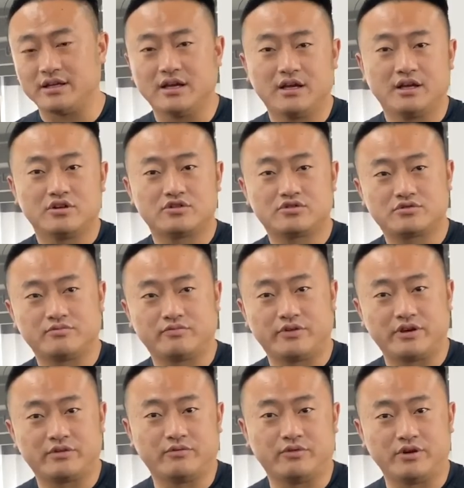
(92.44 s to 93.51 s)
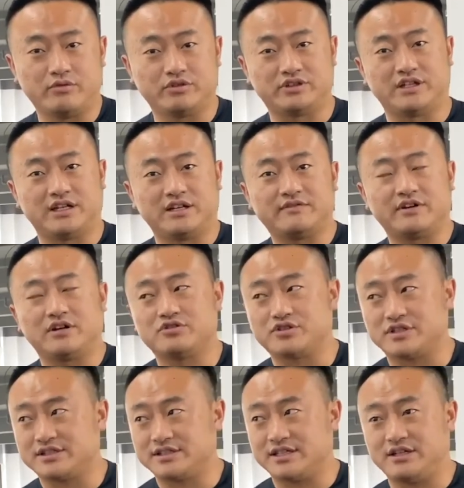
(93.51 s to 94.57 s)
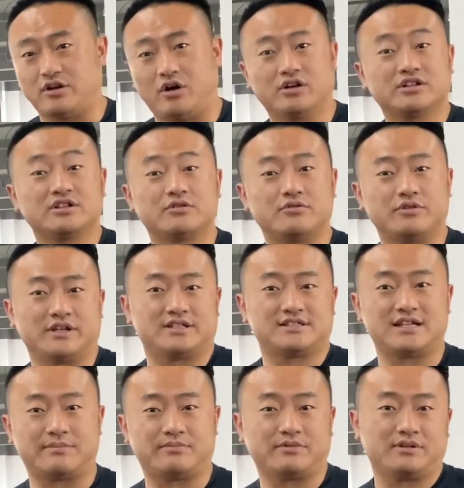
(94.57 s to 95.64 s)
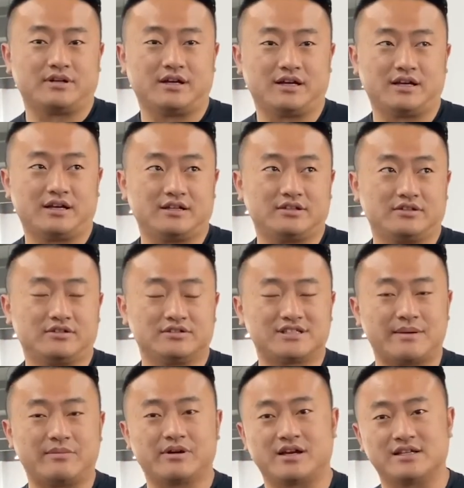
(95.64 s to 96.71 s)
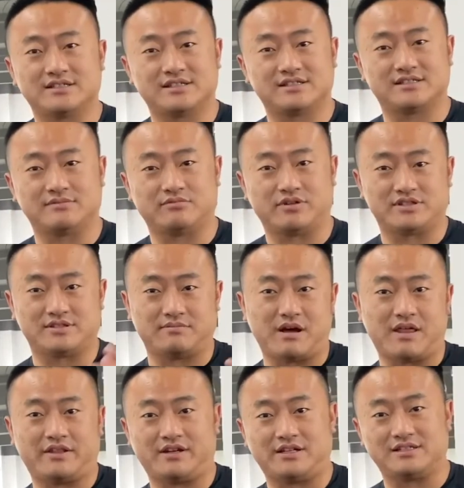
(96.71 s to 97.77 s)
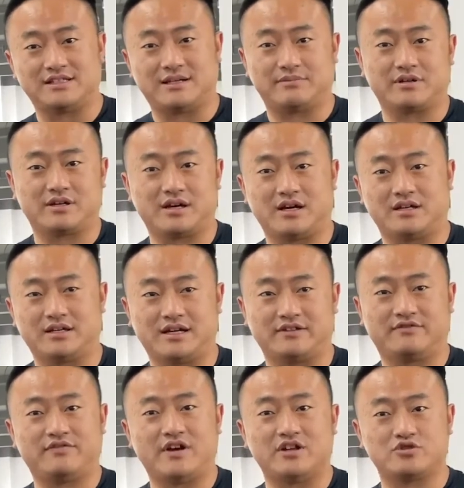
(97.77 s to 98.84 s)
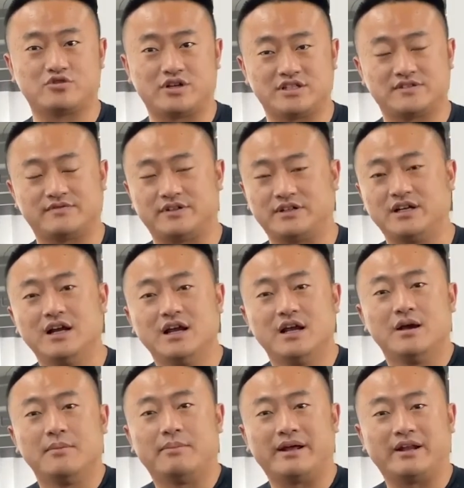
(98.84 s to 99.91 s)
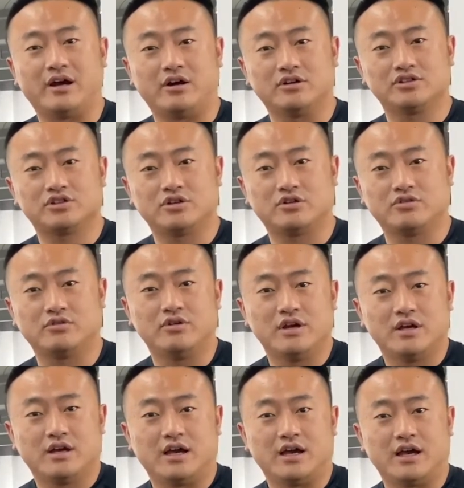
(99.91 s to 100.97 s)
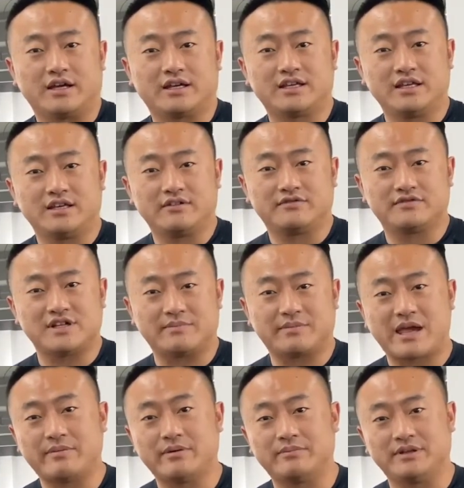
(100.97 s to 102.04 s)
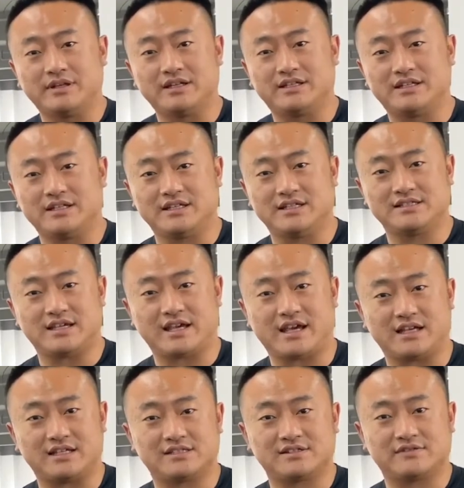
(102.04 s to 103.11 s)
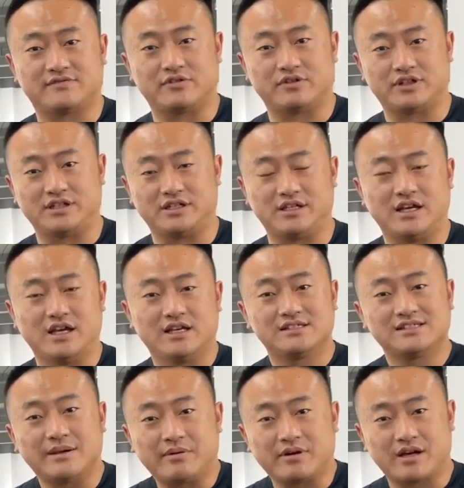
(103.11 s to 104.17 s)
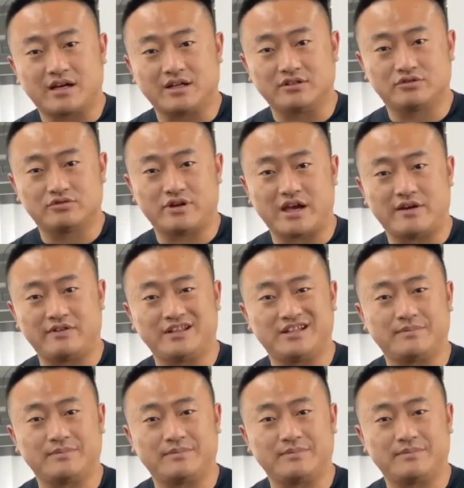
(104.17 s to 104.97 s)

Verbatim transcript: и мы хотим представить не просто обычную систему саб-аккаунтов, где есть главный аккаунт, саб-аккаунт и трансфер. Мы бы хотели, чтобы у саб-аккаунтов был свой паспорт,